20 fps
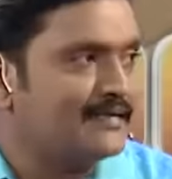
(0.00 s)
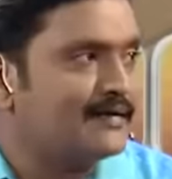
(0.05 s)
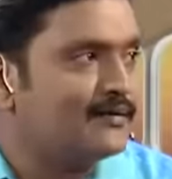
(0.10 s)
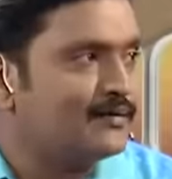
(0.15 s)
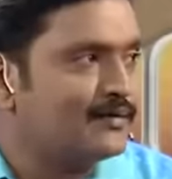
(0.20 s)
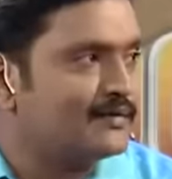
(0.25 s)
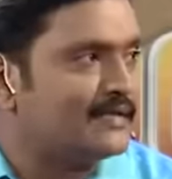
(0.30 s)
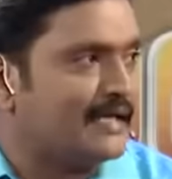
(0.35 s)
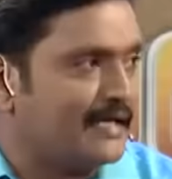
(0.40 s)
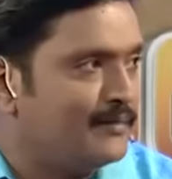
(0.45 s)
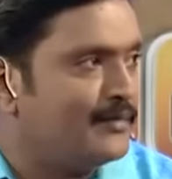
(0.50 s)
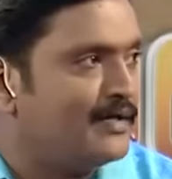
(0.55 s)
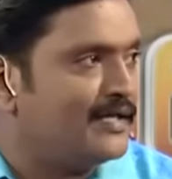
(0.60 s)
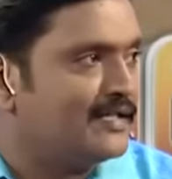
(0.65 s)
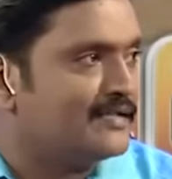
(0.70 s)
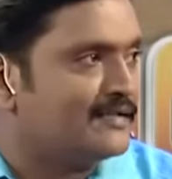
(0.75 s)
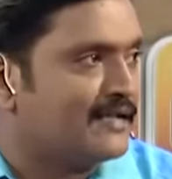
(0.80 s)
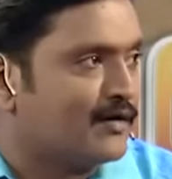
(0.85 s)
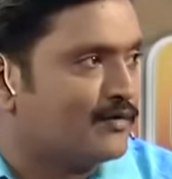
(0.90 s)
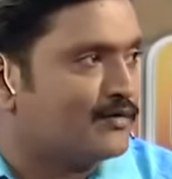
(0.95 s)
ஒரு தனி
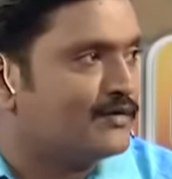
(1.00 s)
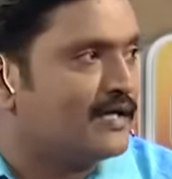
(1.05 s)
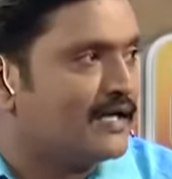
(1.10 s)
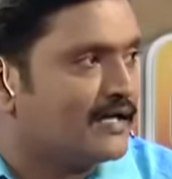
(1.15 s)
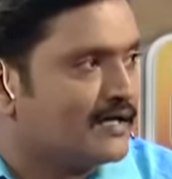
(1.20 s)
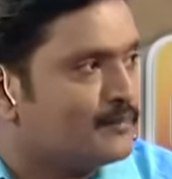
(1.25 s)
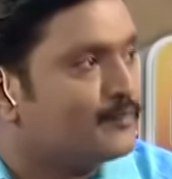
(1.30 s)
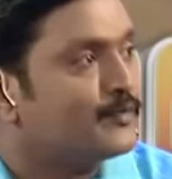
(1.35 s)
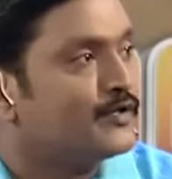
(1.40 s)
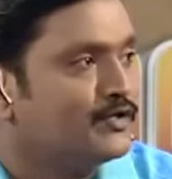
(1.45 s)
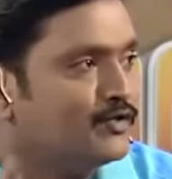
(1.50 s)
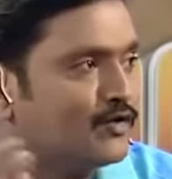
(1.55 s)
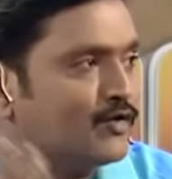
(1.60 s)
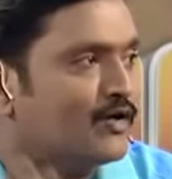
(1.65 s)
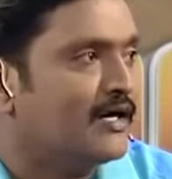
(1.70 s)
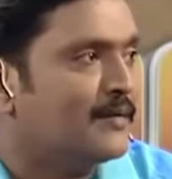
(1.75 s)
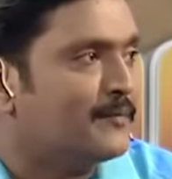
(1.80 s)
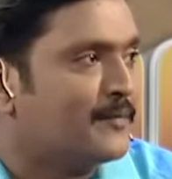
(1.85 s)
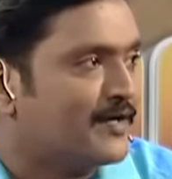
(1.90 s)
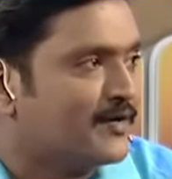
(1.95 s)
மனித தாக்குதலாக புரிந்து
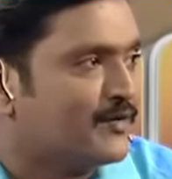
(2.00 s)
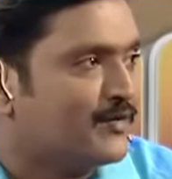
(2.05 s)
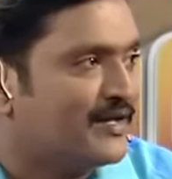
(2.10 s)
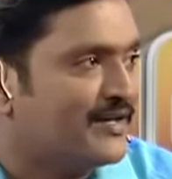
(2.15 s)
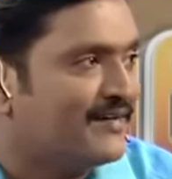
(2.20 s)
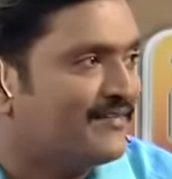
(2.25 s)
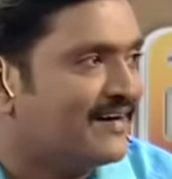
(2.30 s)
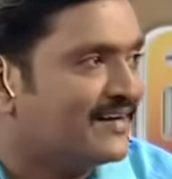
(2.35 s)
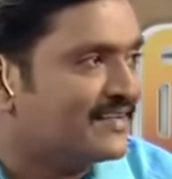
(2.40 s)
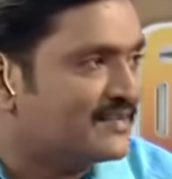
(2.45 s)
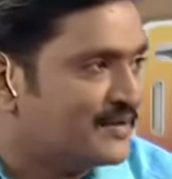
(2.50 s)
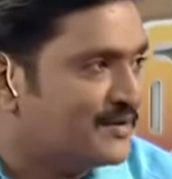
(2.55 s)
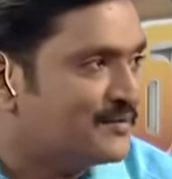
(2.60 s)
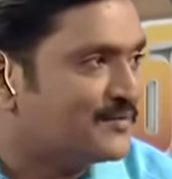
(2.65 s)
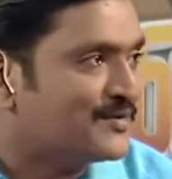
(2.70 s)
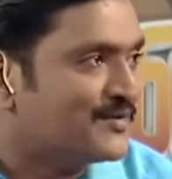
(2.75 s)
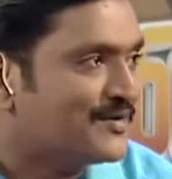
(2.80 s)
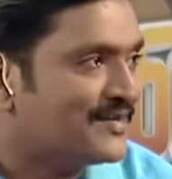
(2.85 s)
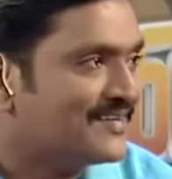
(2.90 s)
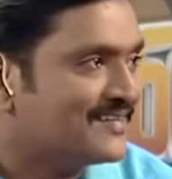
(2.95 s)
கொள்ளப்படக்கூடிய வார்த்தையும்
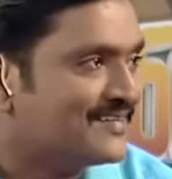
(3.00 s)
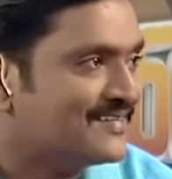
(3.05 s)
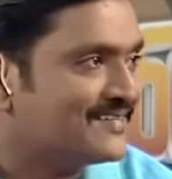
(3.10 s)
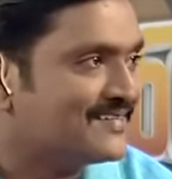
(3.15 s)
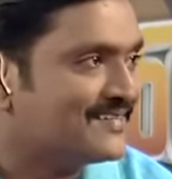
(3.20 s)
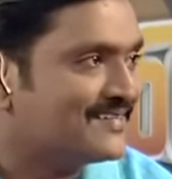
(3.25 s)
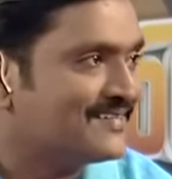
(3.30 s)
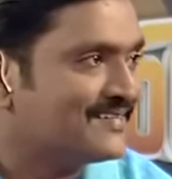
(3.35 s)
கூட அறிவுன்னு